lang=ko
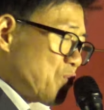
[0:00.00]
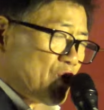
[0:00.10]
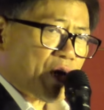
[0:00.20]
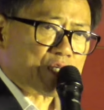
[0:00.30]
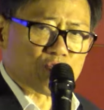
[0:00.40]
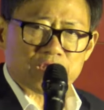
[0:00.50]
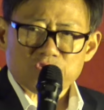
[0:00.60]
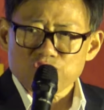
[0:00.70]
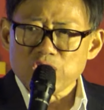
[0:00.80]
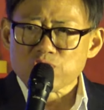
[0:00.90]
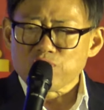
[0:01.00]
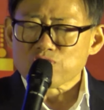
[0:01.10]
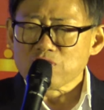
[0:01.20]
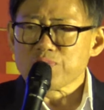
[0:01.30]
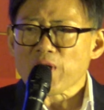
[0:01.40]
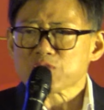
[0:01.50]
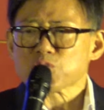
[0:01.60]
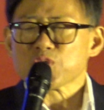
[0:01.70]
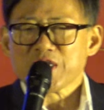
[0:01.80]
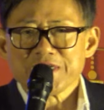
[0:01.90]
불러가지고 그냥 눈이 퉁퉁 부어가지고
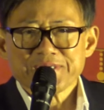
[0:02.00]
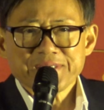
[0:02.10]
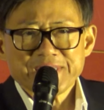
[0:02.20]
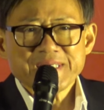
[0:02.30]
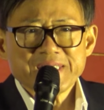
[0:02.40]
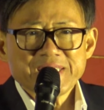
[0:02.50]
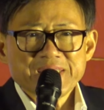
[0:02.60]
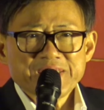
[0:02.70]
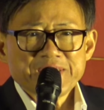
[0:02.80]
돌아다녀 그러나